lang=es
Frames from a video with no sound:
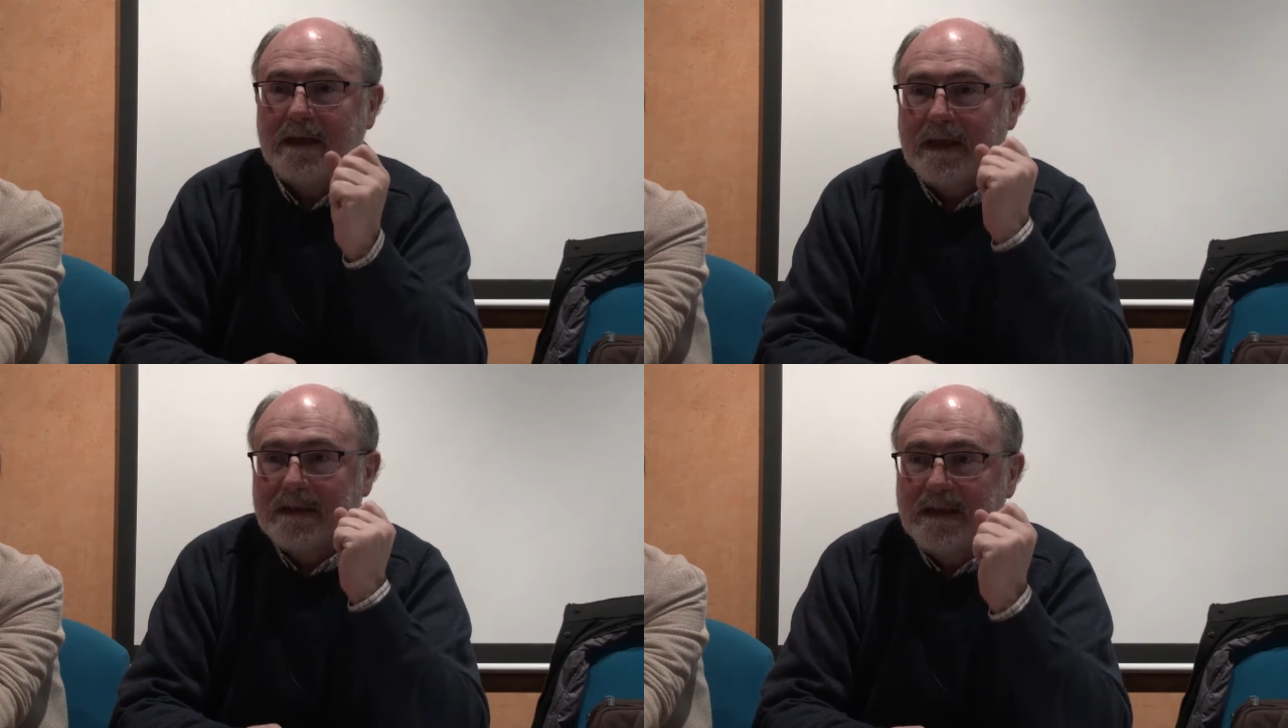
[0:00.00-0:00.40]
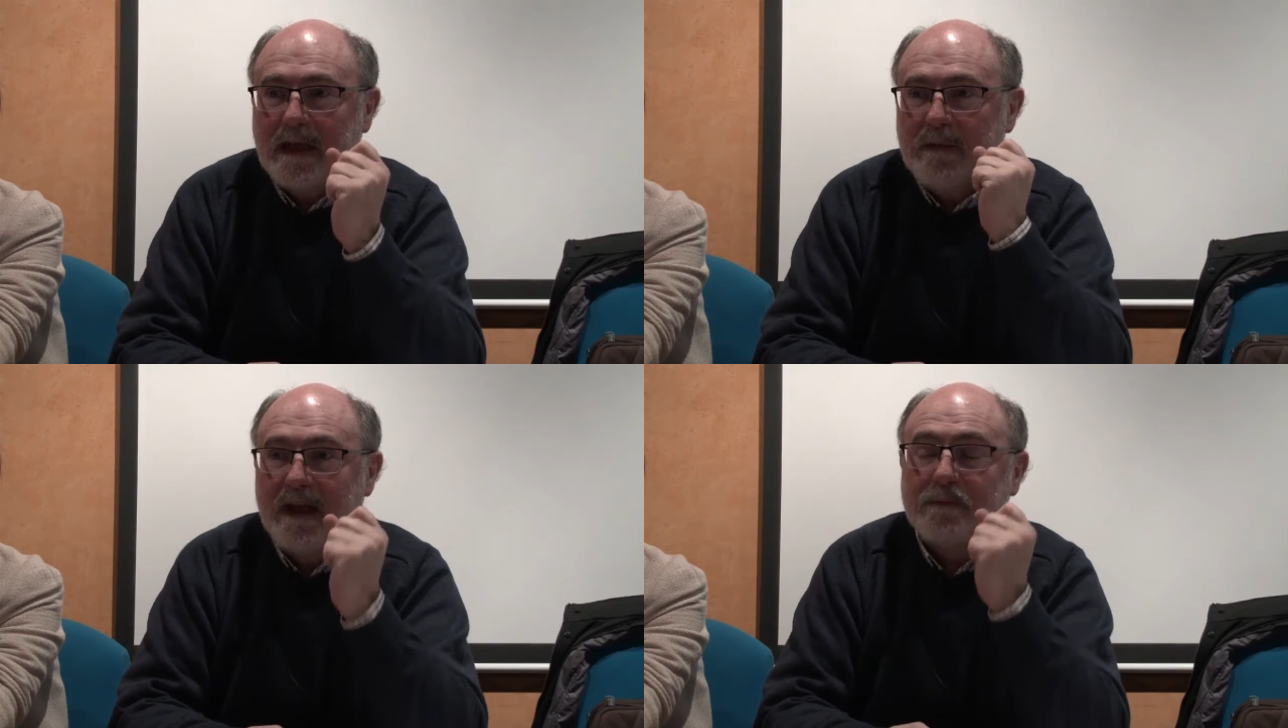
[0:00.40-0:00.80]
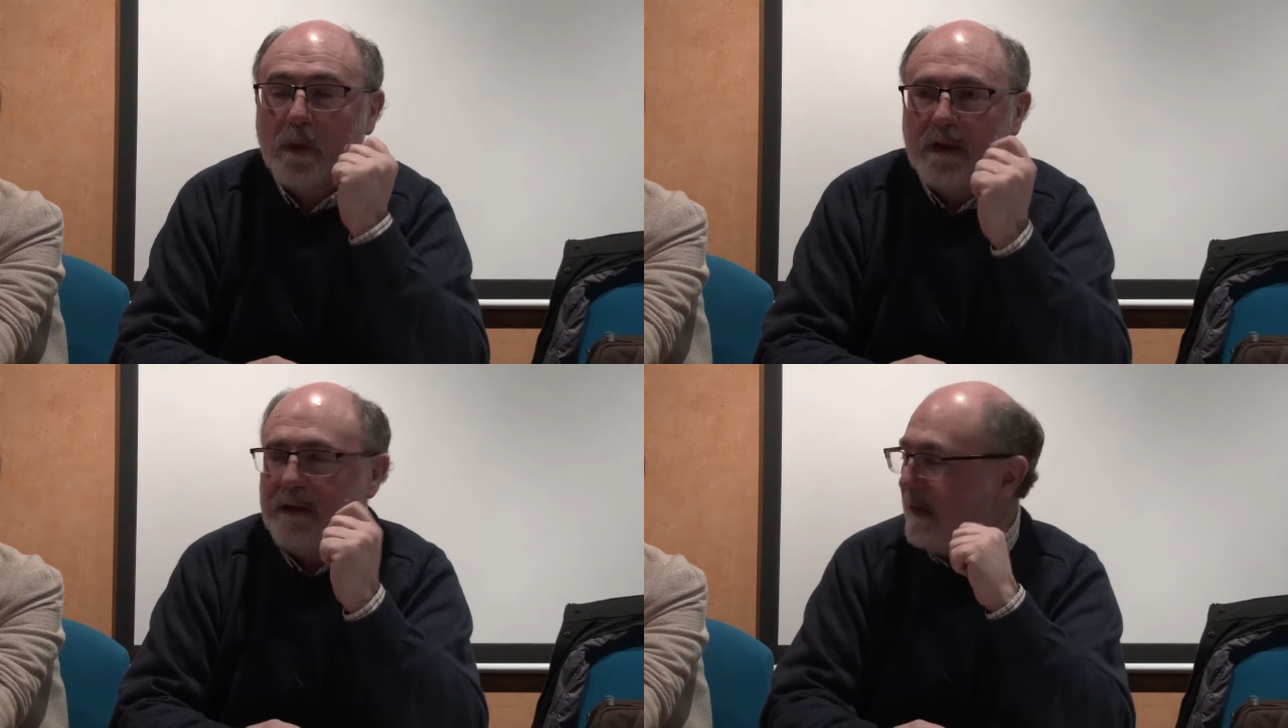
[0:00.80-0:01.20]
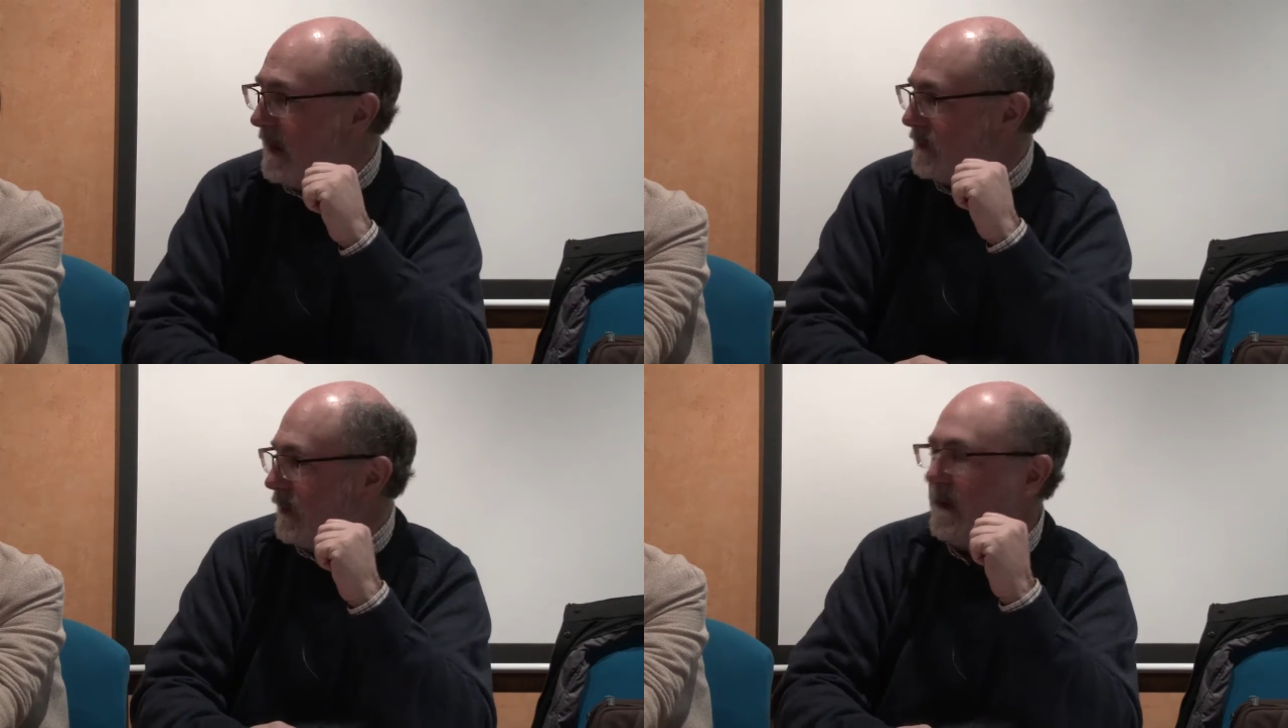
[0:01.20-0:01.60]
es, es movilizar
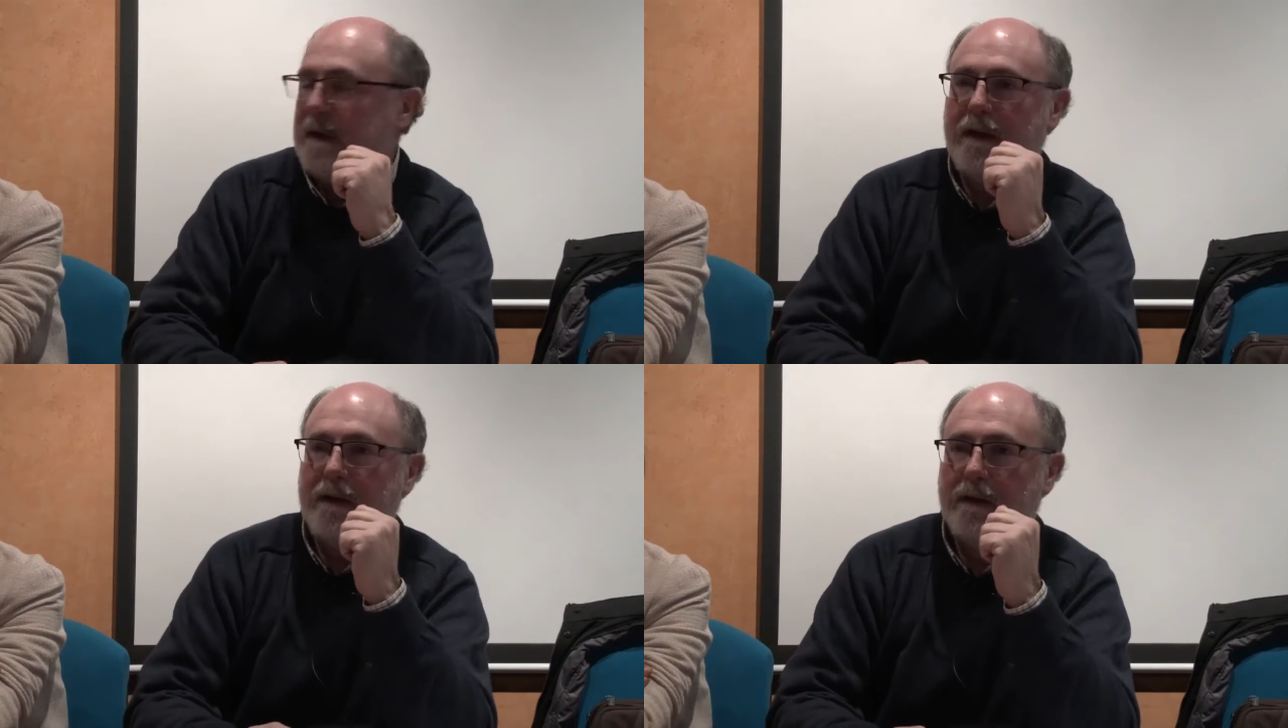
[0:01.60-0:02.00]
la sociedad.